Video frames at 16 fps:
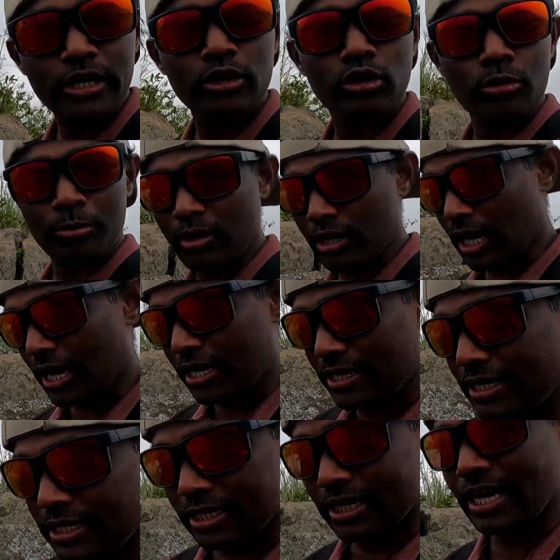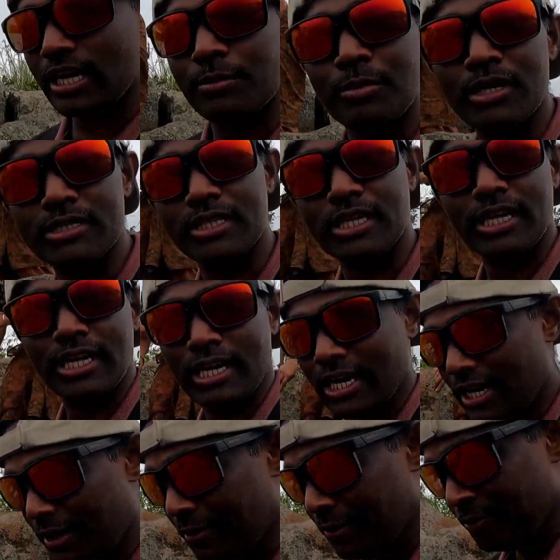ஆடியோ ரொம்ப கிளாரிட்டியாக கேட்குமான்னு
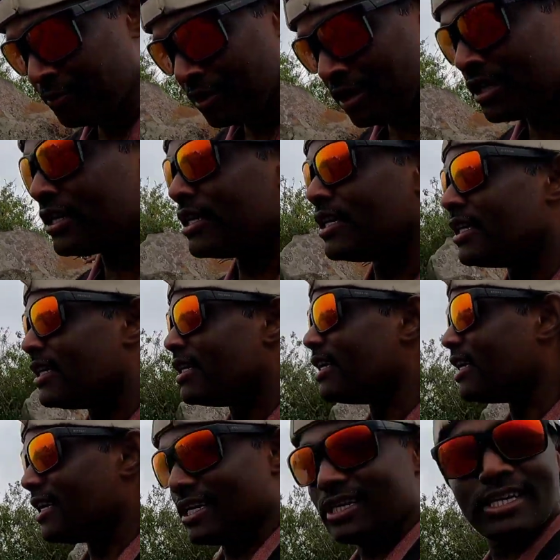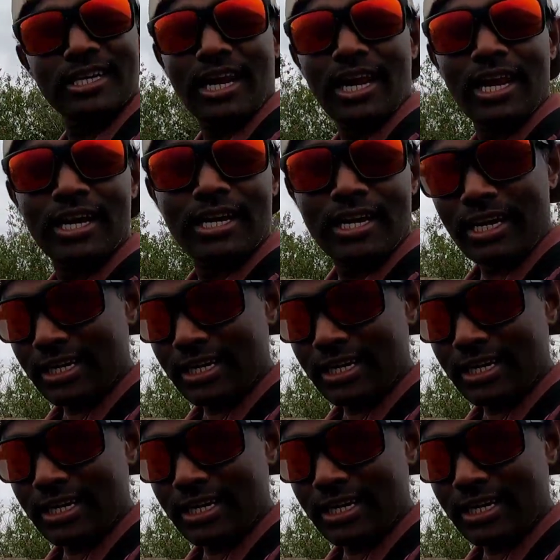தெரியல நல்ல